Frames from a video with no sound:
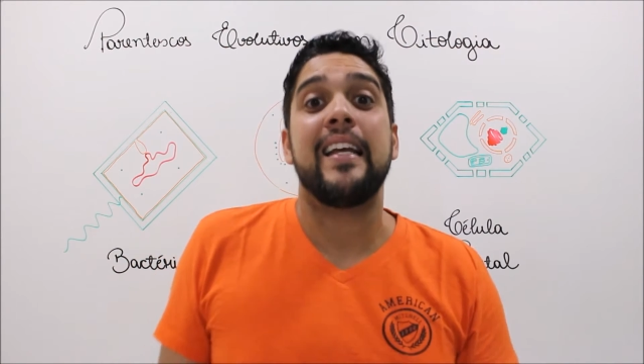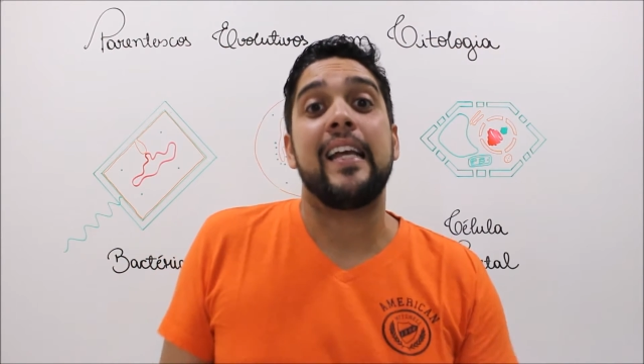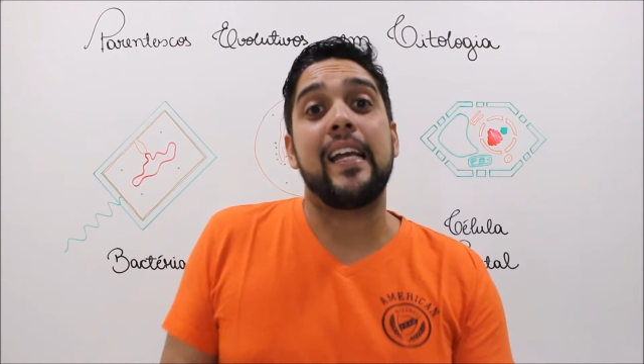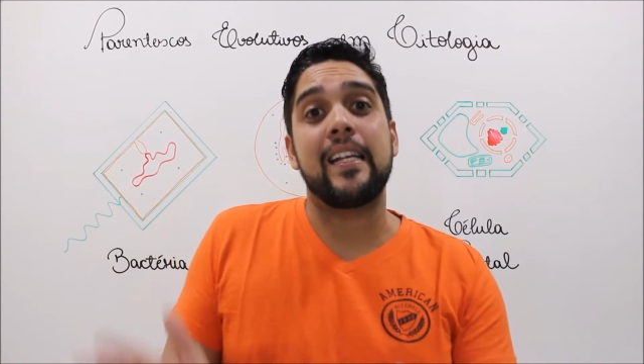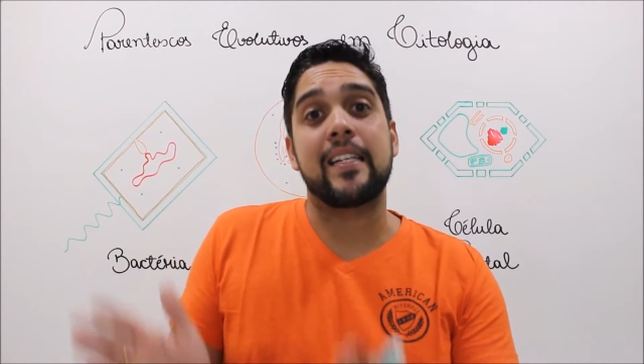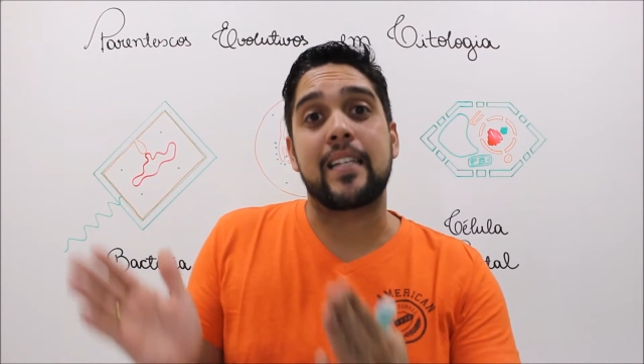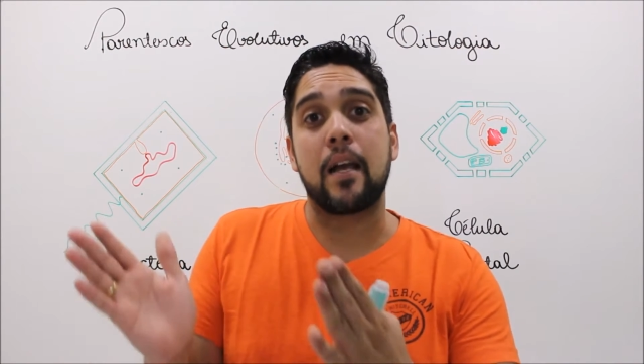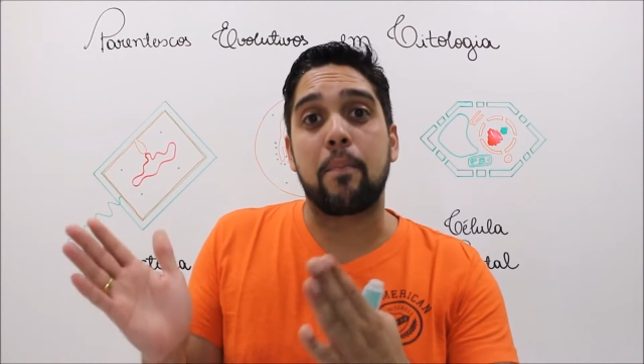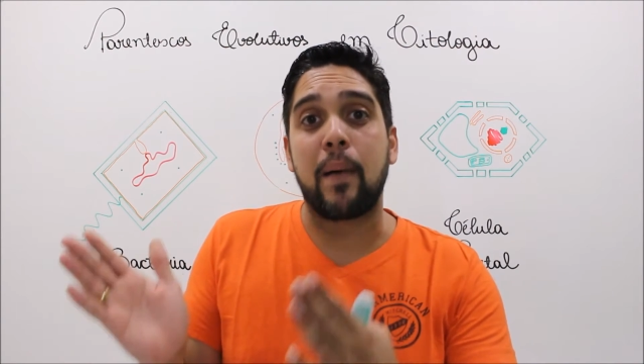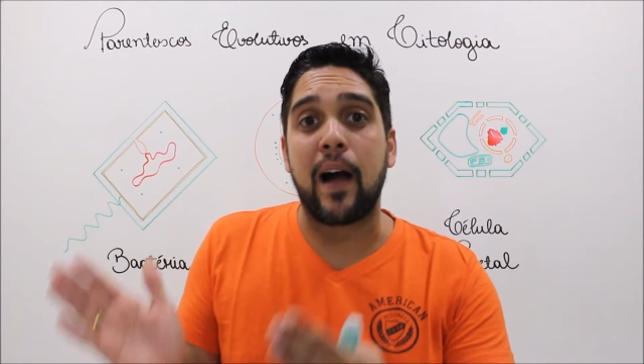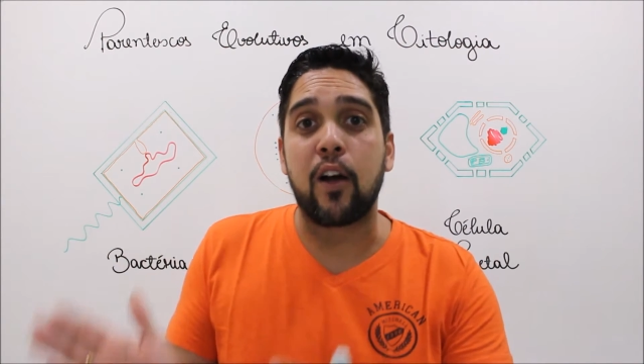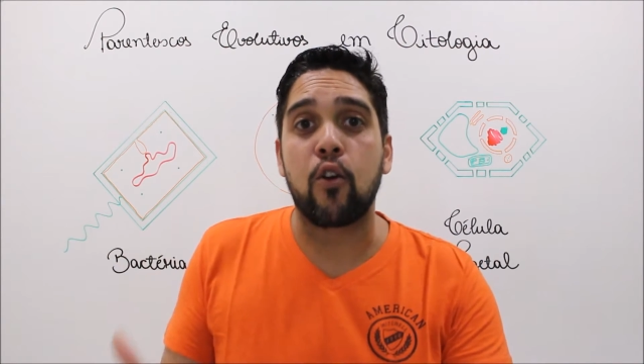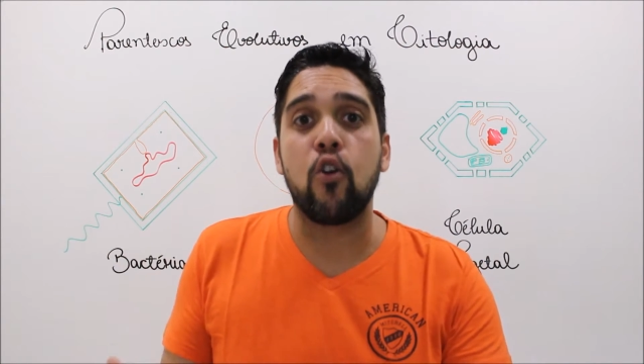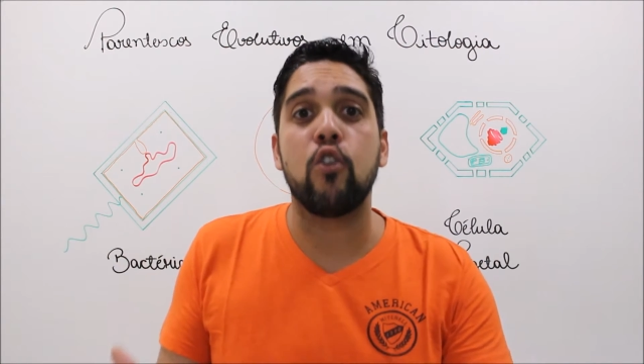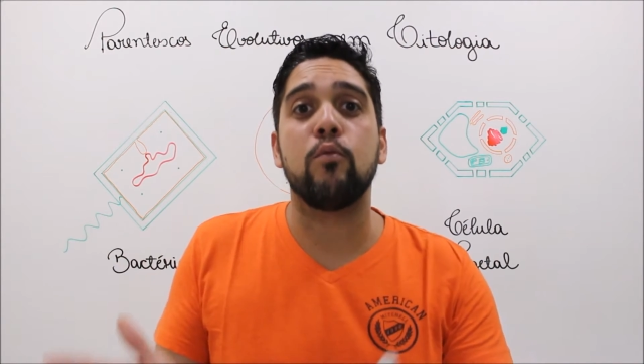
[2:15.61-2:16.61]
e
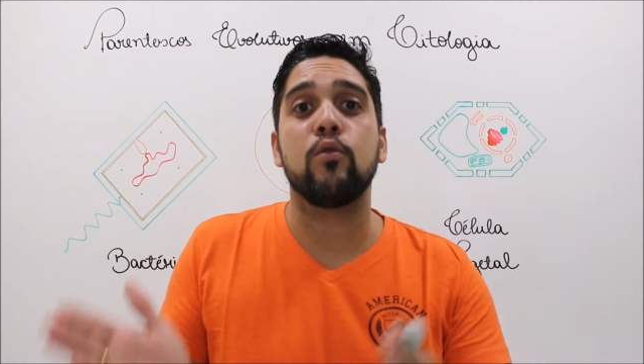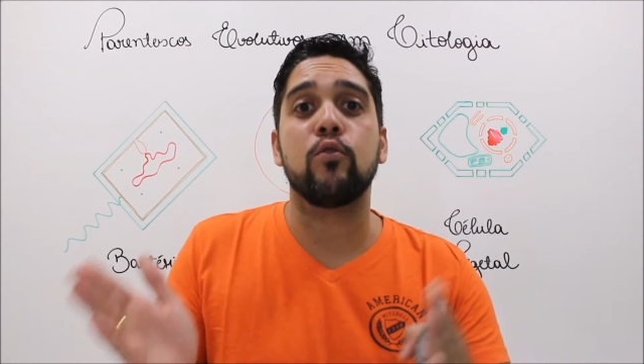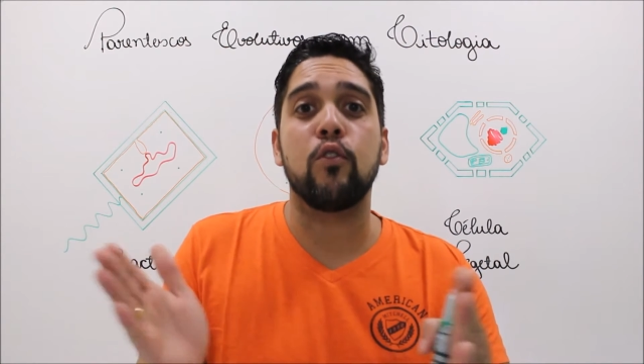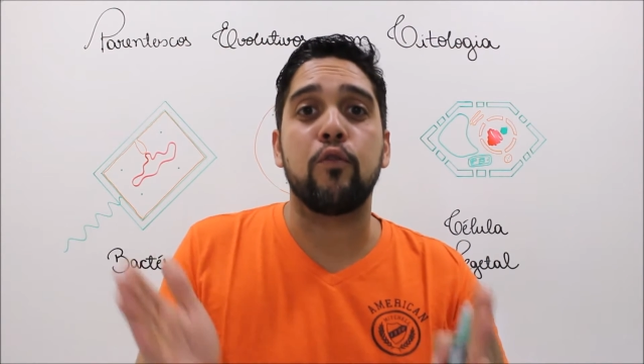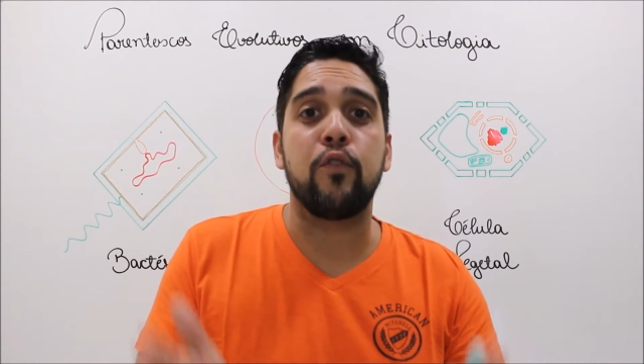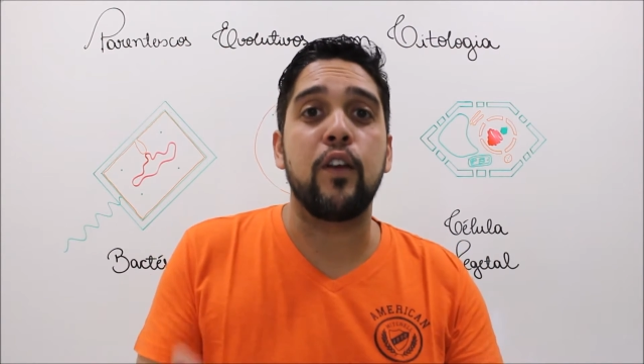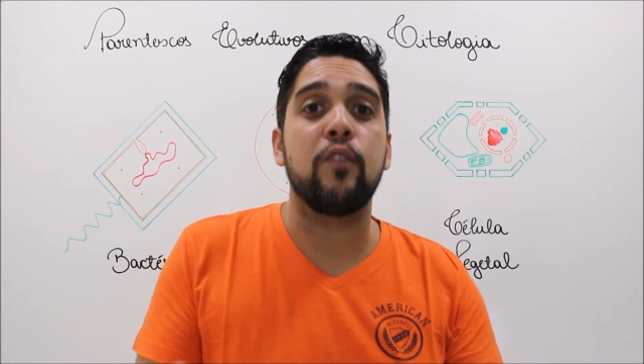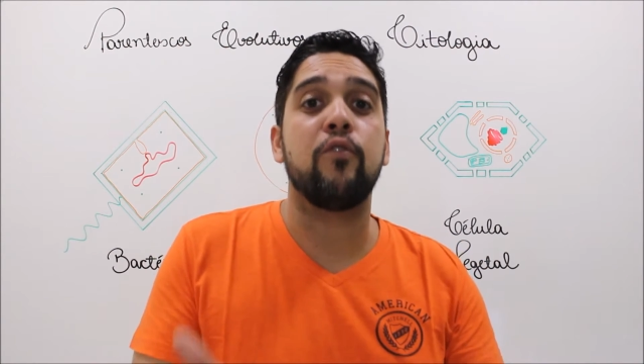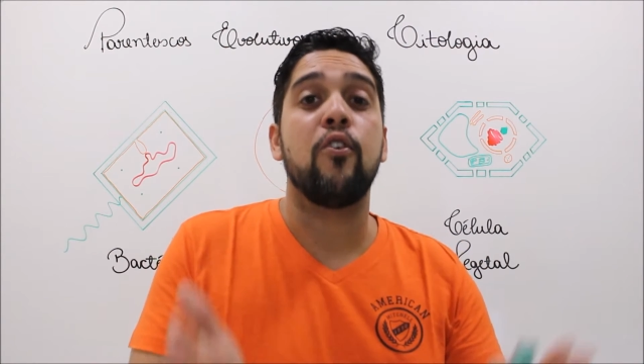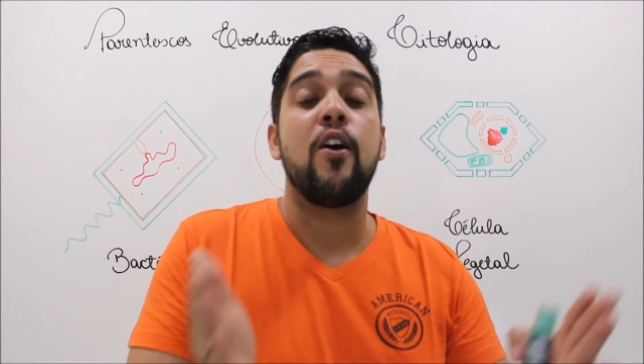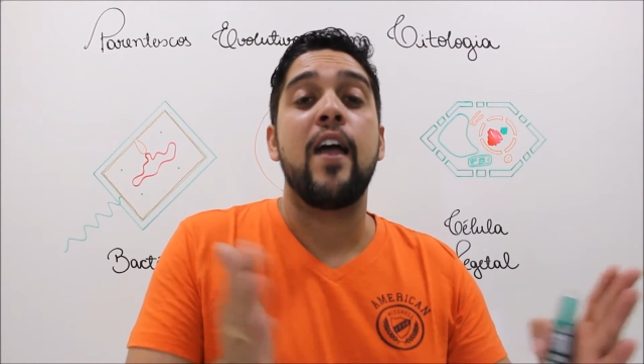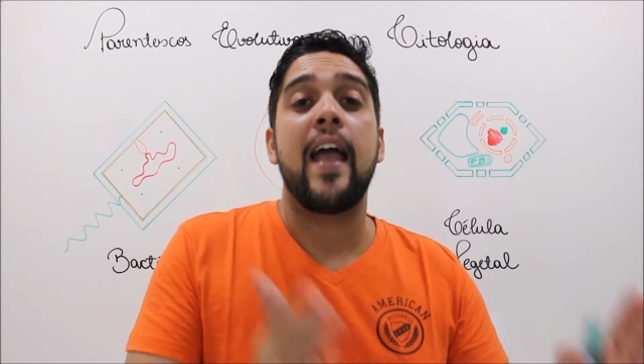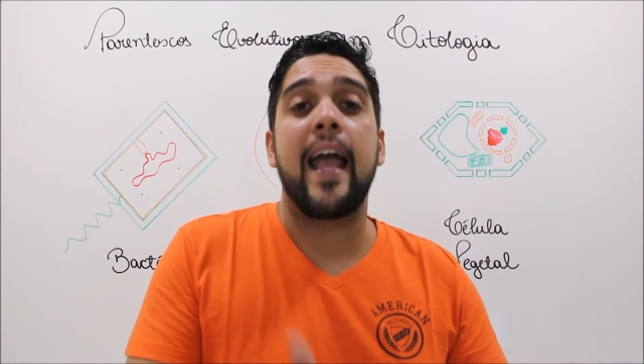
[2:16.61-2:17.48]
separou o mundo vivo